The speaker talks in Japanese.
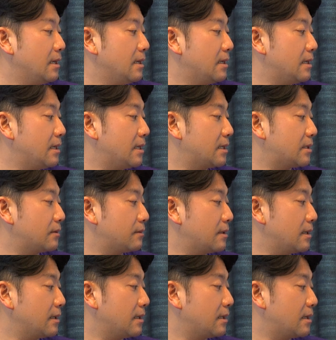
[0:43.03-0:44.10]
えー、その
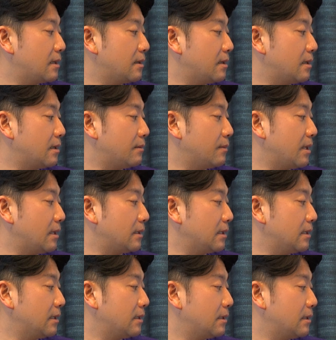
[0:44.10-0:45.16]
中で、まあね、
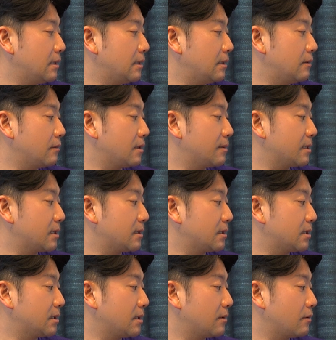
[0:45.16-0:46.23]
えー、岡村さんが
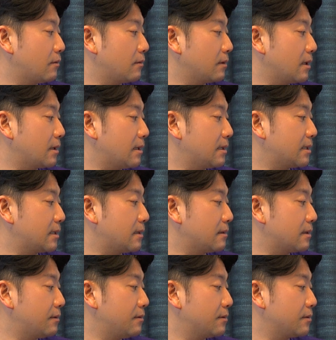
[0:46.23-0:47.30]
新型コロナ感染
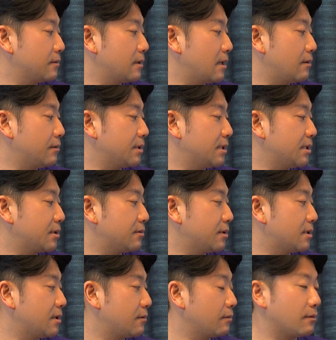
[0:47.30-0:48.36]
拡大風俗通を自粛
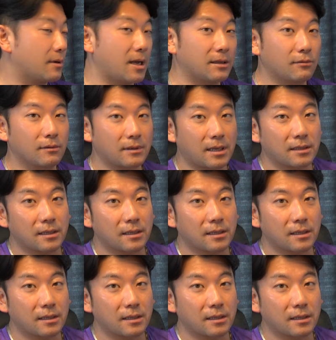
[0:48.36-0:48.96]
していることを語った